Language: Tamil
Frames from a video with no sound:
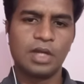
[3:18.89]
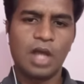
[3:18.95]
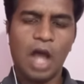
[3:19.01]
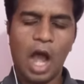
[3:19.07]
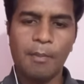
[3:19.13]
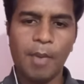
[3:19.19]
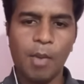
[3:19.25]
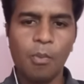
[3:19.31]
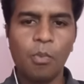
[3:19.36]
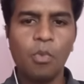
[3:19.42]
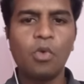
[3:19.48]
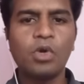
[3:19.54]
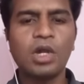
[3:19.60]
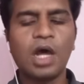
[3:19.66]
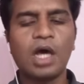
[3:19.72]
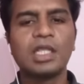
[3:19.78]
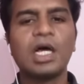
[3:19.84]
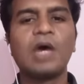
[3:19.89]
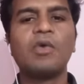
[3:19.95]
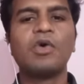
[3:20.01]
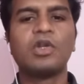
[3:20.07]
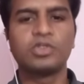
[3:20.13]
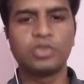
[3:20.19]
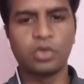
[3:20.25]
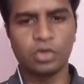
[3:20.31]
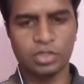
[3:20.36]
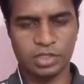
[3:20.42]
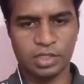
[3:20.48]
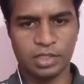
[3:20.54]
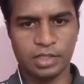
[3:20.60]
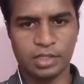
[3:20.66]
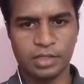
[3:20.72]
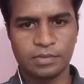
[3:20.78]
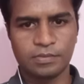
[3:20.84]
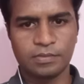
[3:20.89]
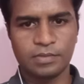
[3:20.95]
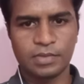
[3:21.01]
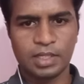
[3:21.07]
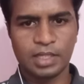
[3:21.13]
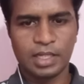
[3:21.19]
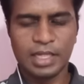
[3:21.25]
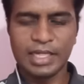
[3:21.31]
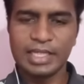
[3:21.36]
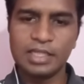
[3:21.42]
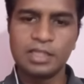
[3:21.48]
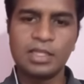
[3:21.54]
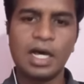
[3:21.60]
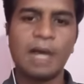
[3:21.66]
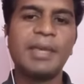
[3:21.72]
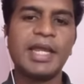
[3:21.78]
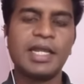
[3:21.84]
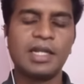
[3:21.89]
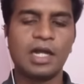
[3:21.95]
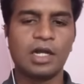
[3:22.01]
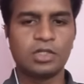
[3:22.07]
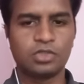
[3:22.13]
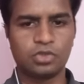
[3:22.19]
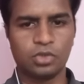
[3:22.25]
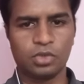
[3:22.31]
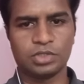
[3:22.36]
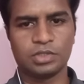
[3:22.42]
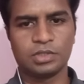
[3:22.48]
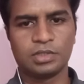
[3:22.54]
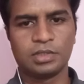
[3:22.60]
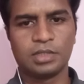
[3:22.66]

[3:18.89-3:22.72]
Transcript: அப்போ மூணாவதாக ஒரு சோர்ஸ் இருக்குது இதுதான் மெயினான சோர்ஸ்